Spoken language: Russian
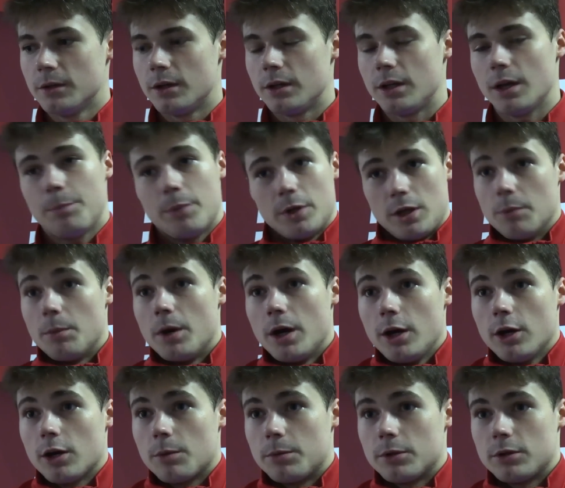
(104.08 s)
Я
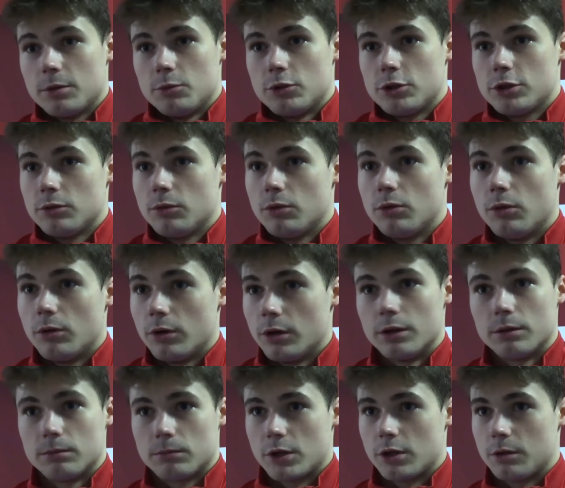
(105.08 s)
понимаю, потому что
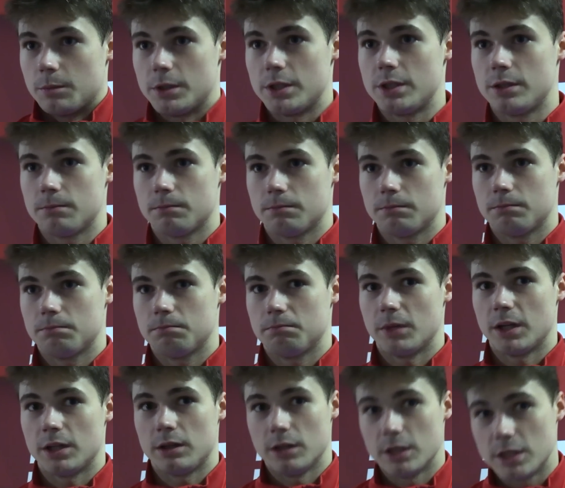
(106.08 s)
уходит как бы
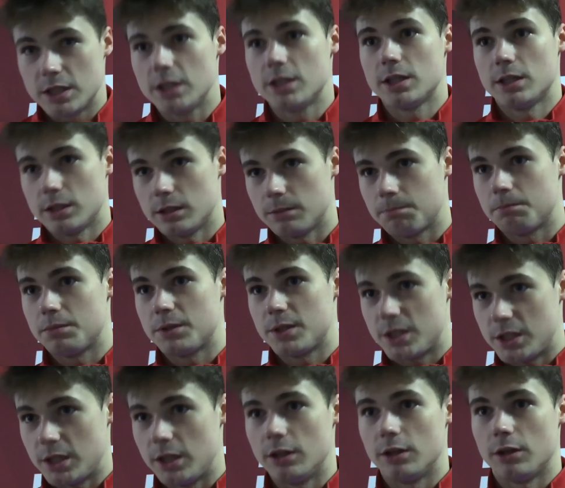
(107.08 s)
относительно
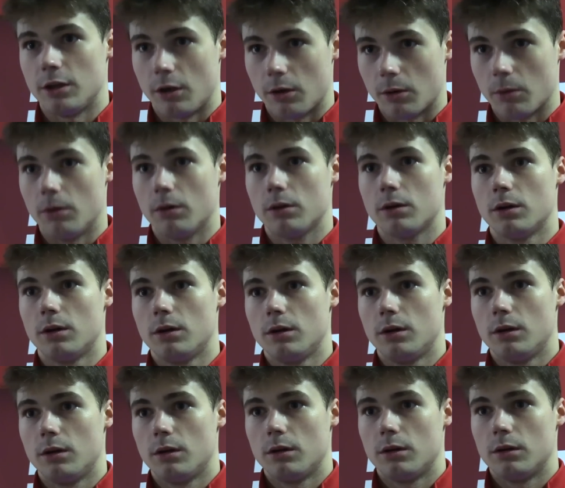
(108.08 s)
сильный игрок,
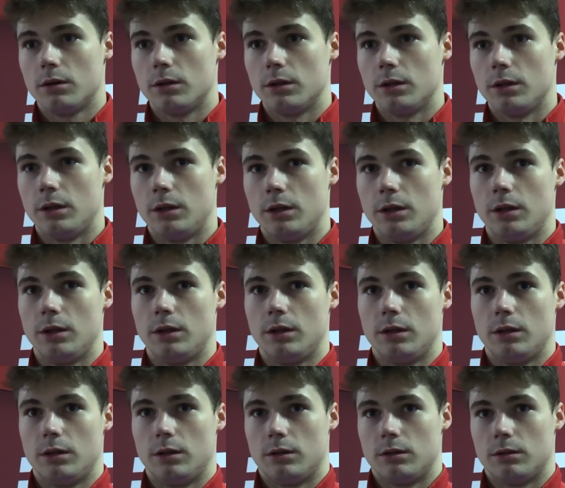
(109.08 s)

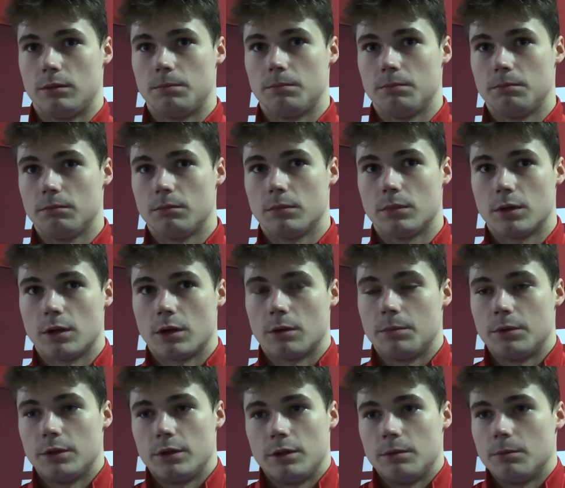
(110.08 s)
и как
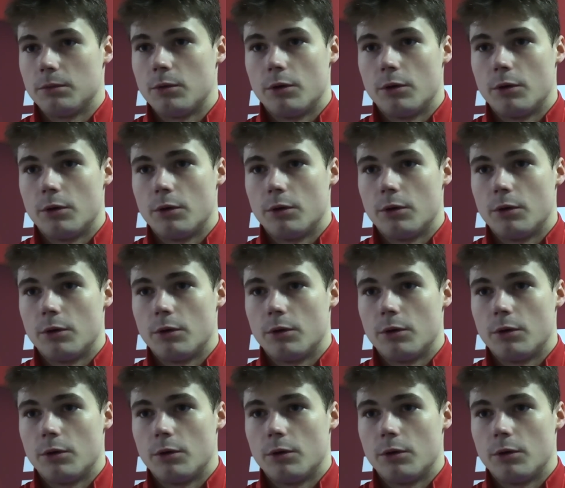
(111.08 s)
бы им